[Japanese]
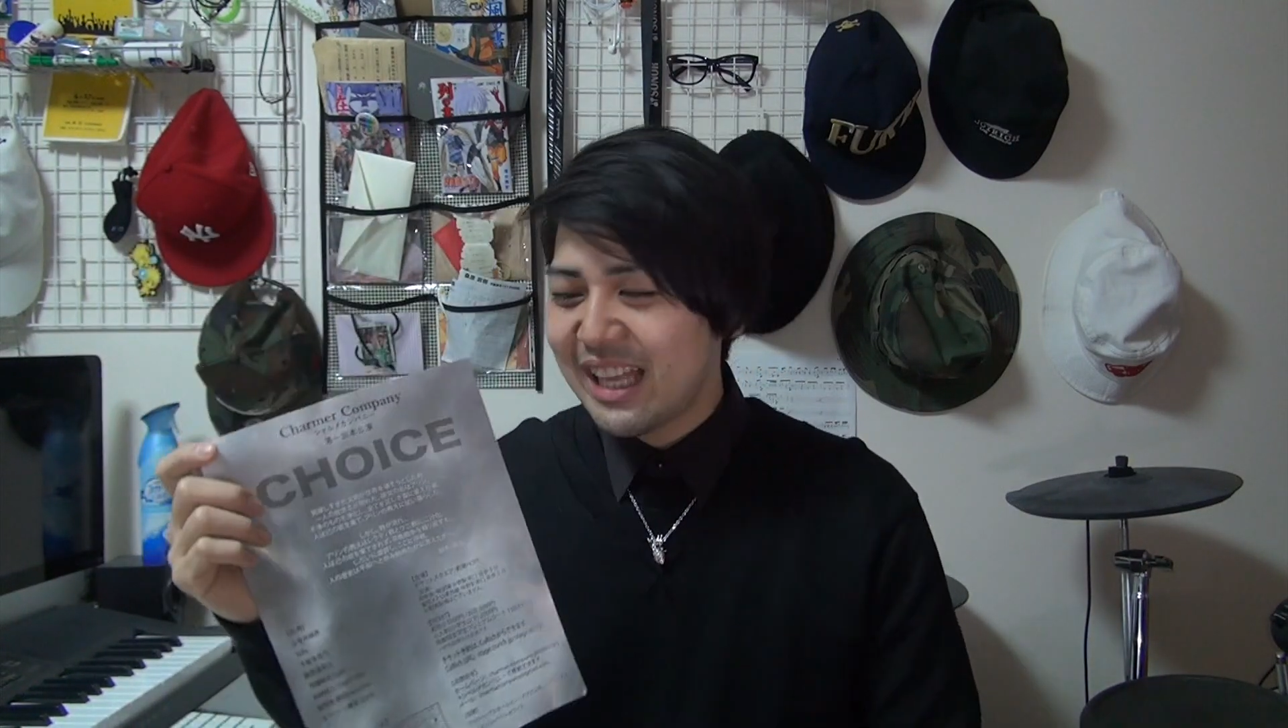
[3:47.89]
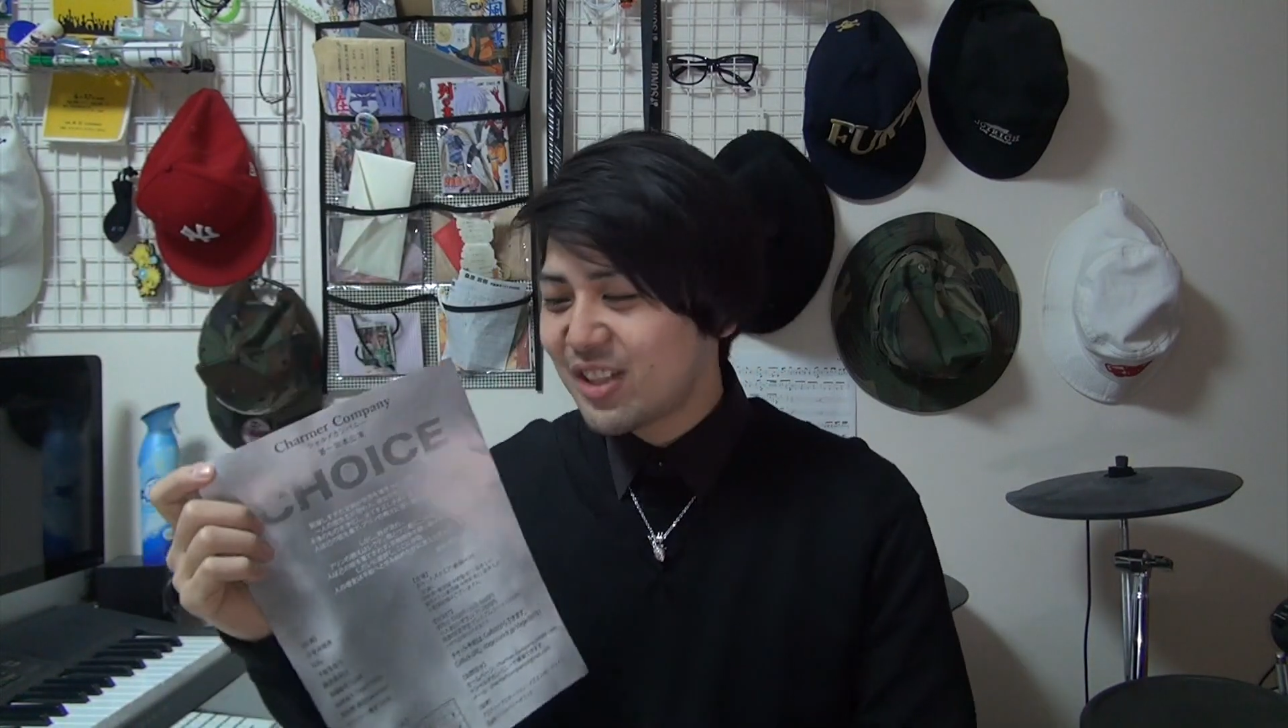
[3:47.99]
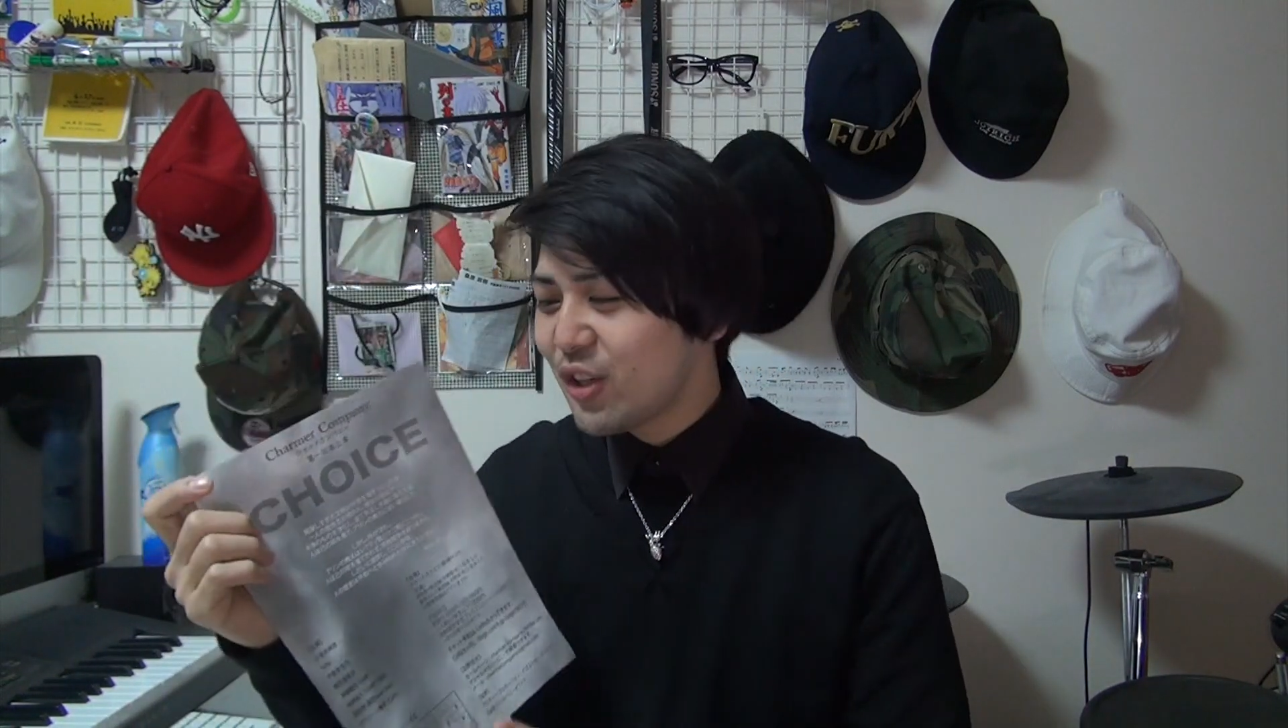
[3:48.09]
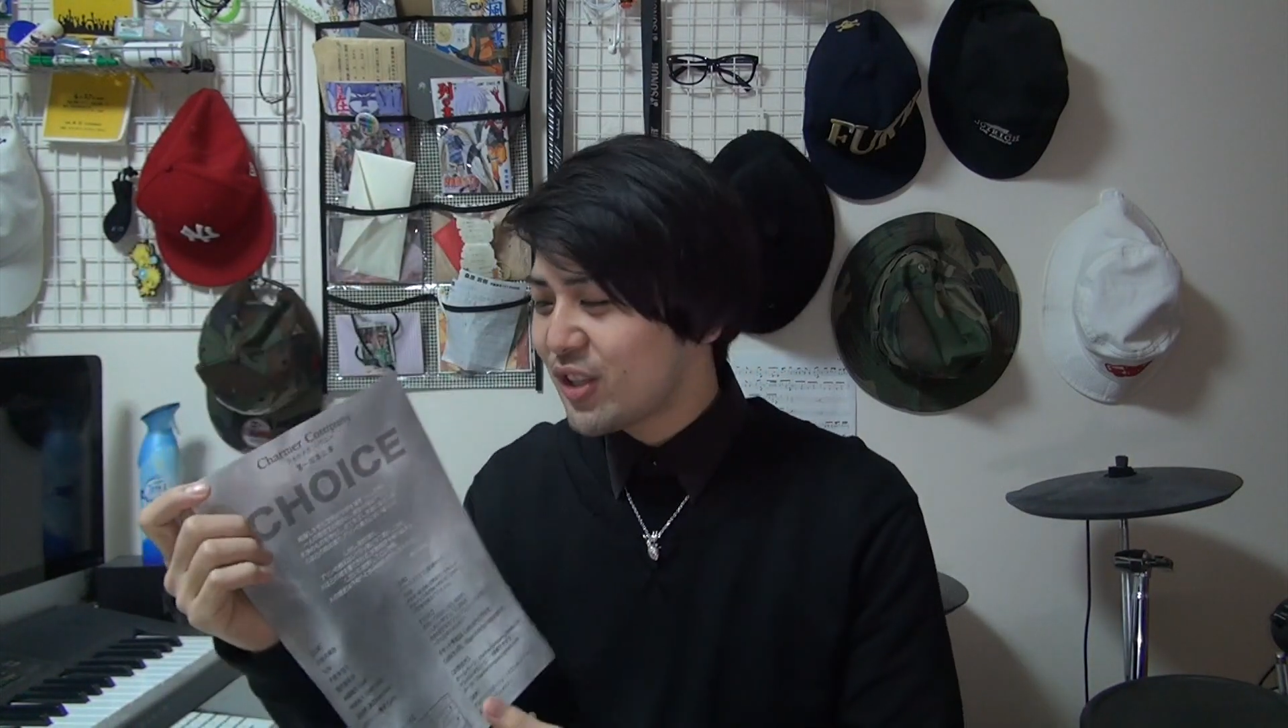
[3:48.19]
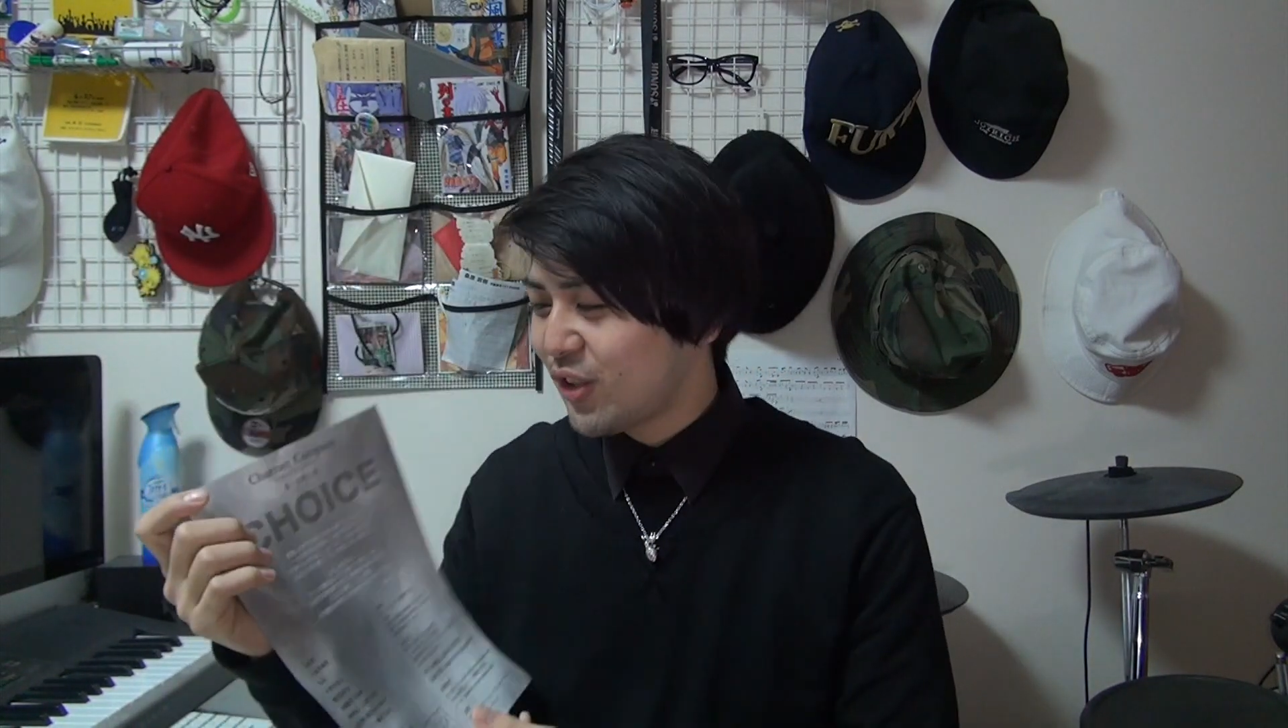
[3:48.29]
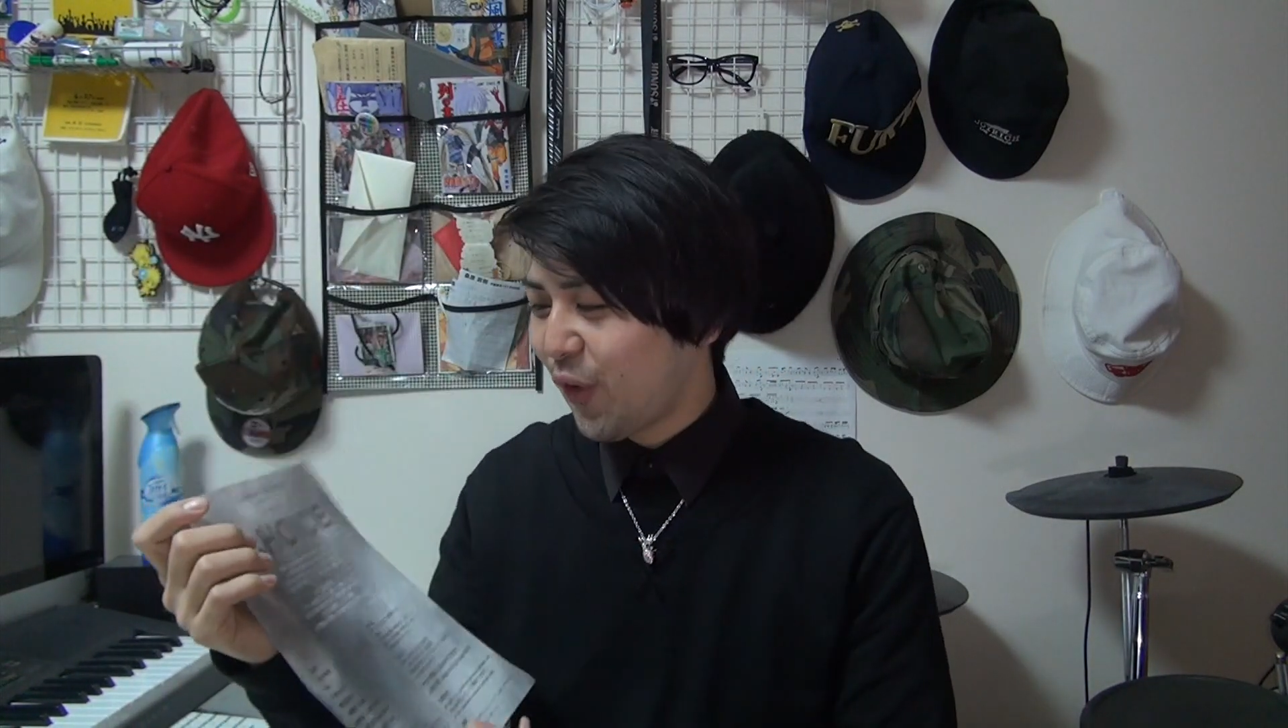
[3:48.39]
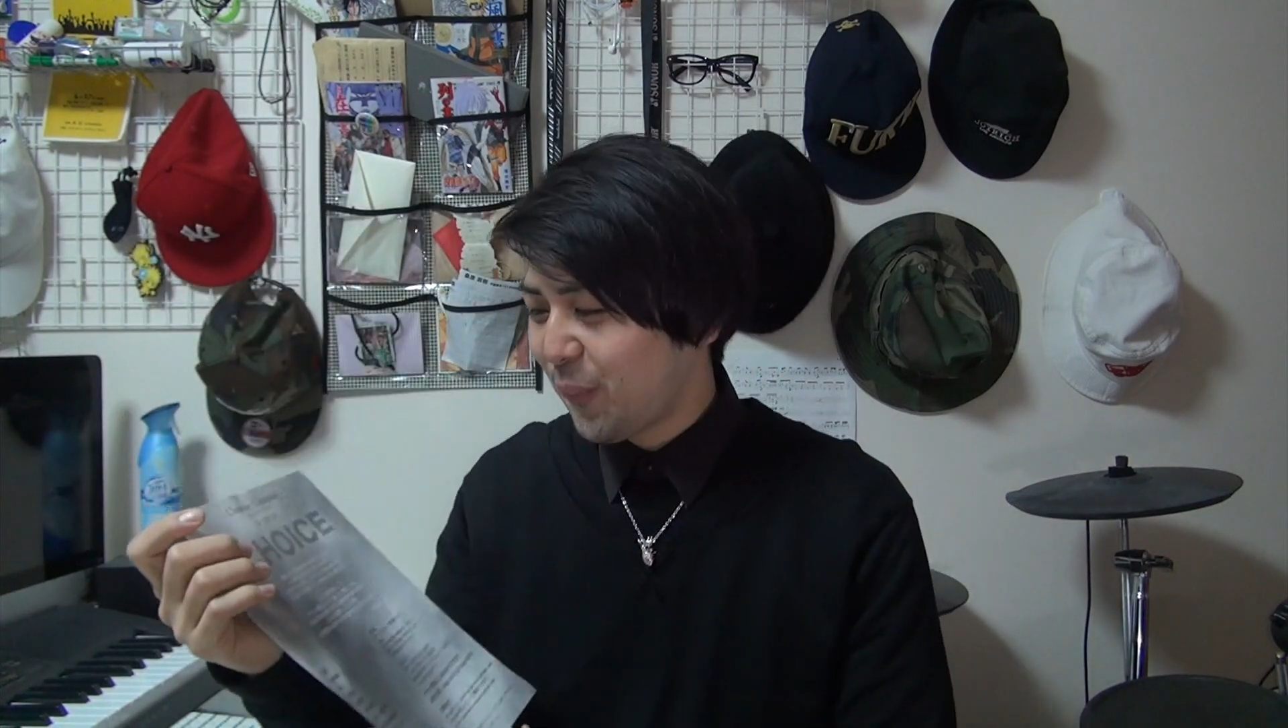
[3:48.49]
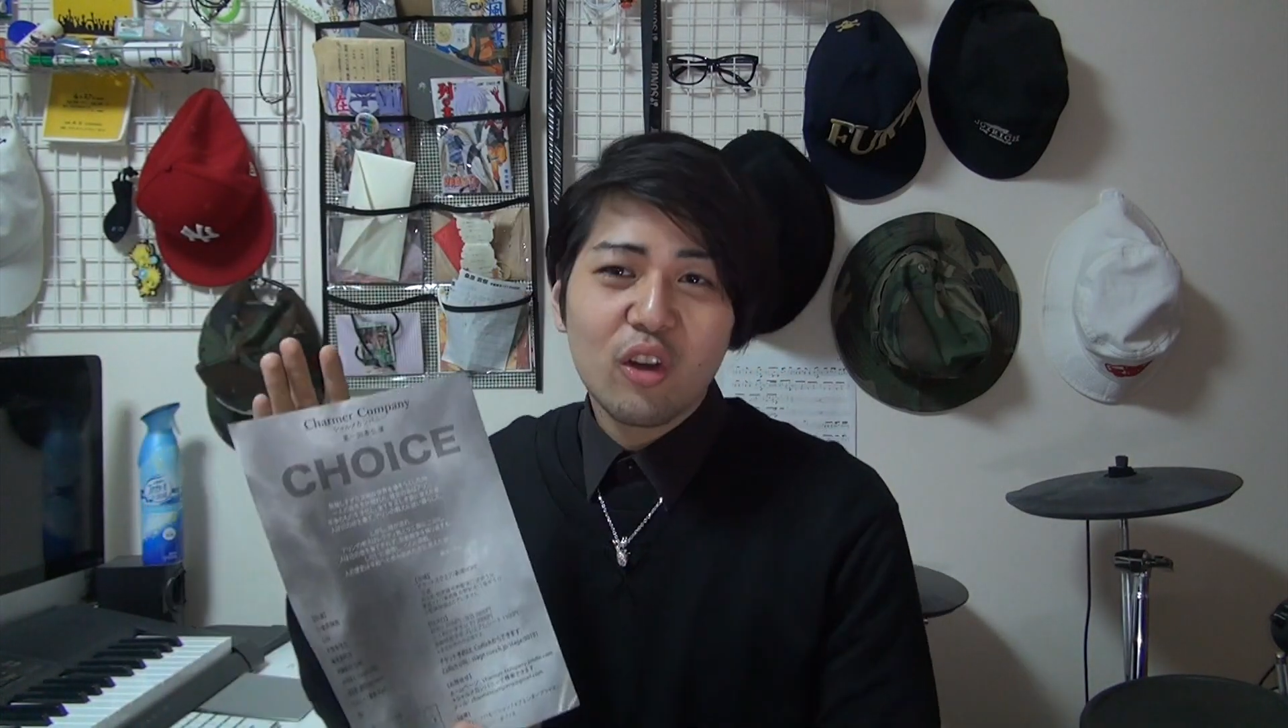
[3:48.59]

で、チョイスの